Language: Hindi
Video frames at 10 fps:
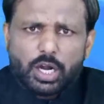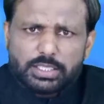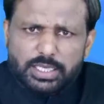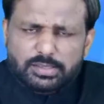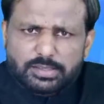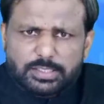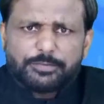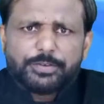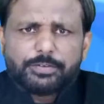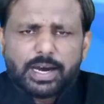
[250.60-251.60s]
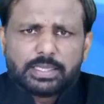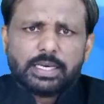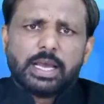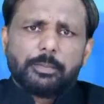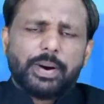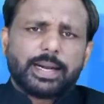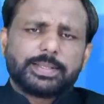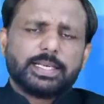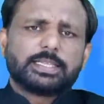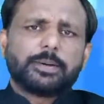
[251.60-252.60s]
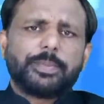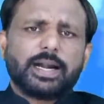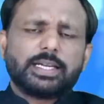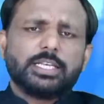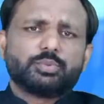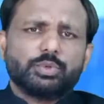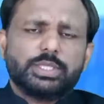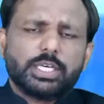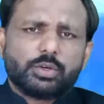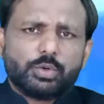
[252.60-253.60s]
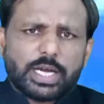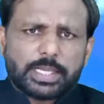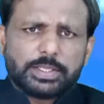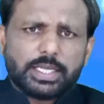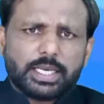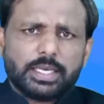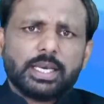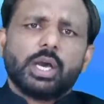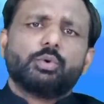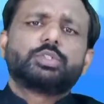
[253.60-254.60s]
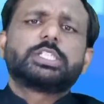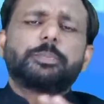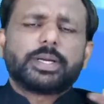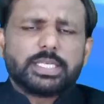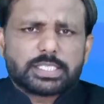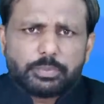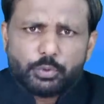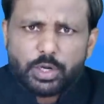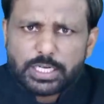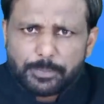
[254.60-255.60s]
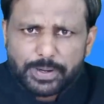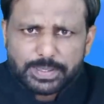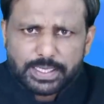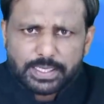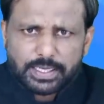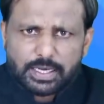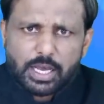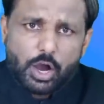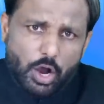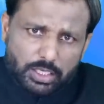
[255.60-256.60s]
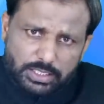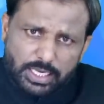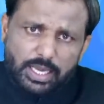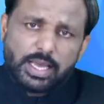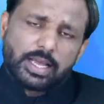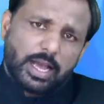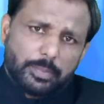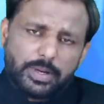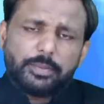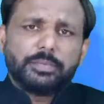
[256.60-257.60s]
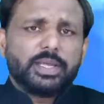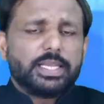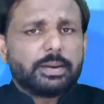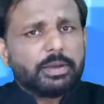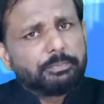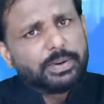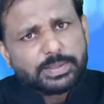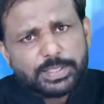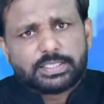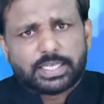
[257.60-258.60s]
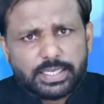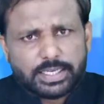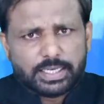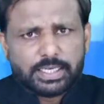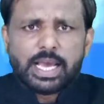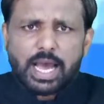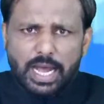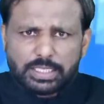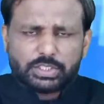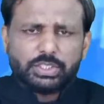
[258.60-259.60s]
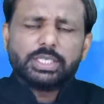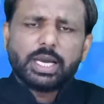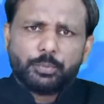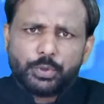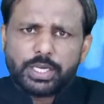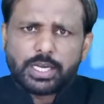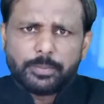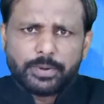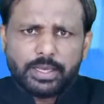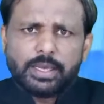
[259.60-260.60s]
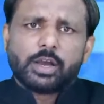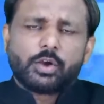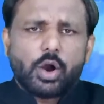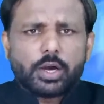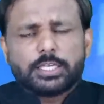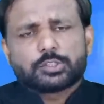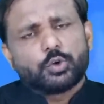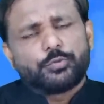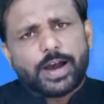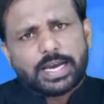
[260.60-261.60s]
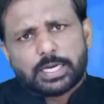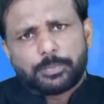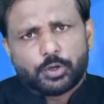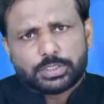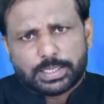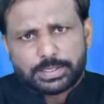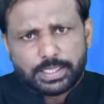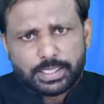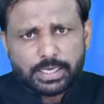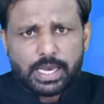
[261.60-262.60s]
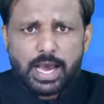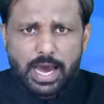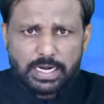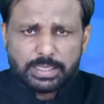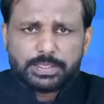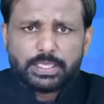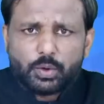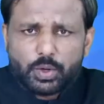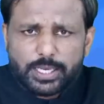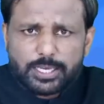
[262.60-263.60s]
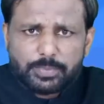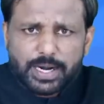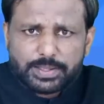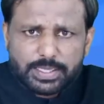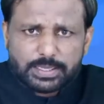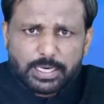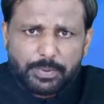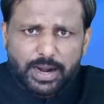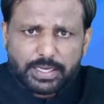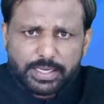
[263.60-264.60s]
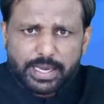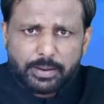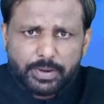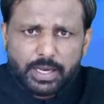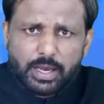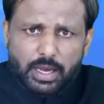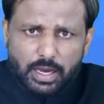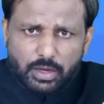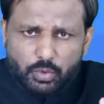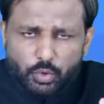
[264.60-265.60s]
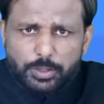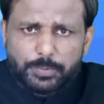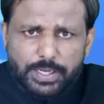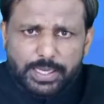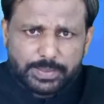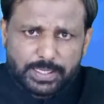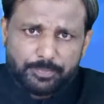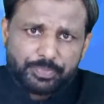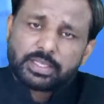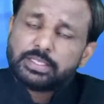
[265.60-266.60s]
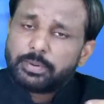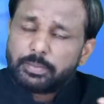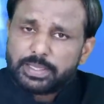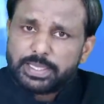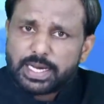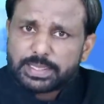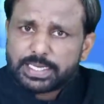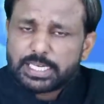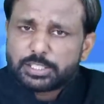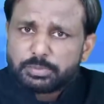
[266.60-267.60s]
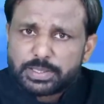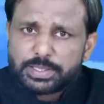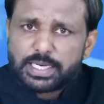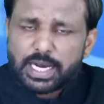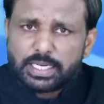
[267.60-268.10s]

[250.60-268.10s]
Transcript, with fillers: और ये सब विवाद भारतीय जनता पार्टी इस मुद्दे को उठाती रही उसी पर ये सब उल्टा पड़ता गया और ये खबरें मीडिया में बनती चली गई अच्छी या बुरी खबरें कांग्रेस को फ़ायदा पहुंचाती रही हालत ये हो गई कि भारतीय जनता पार्टी के अब आ, कोई भी नेता जब हमने देखा था कि स्मृति